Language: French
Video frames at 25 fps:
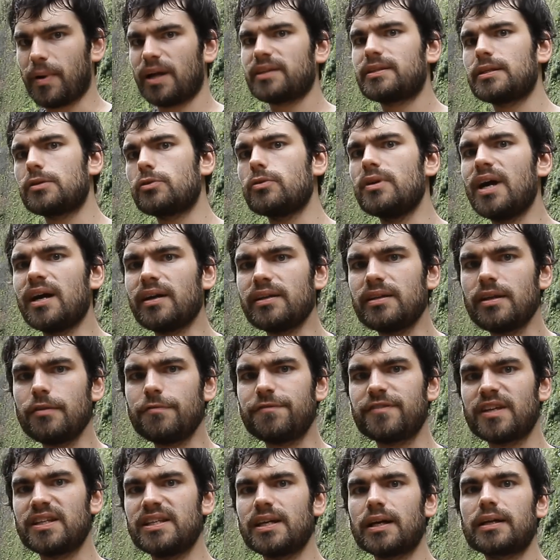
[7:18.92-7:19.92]
particularité
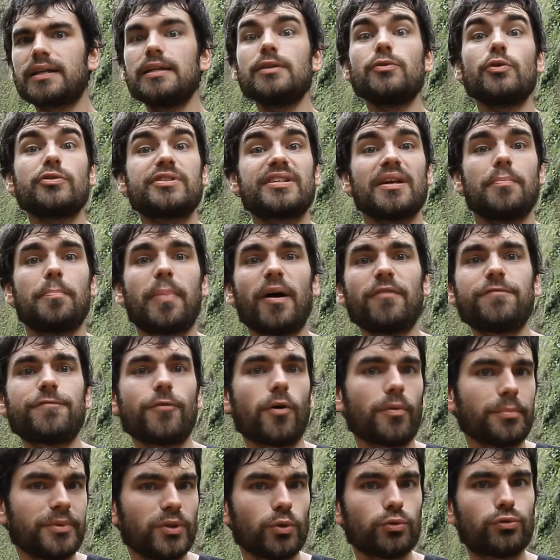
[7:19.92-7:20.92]
fait dire qu'il ne s'est pas
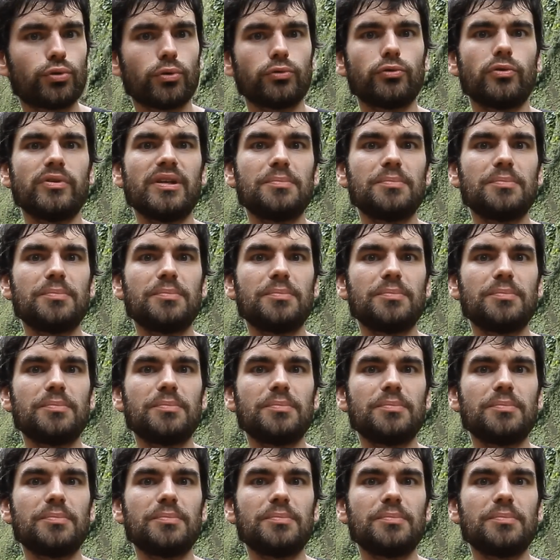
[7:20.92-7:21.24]
formé autour de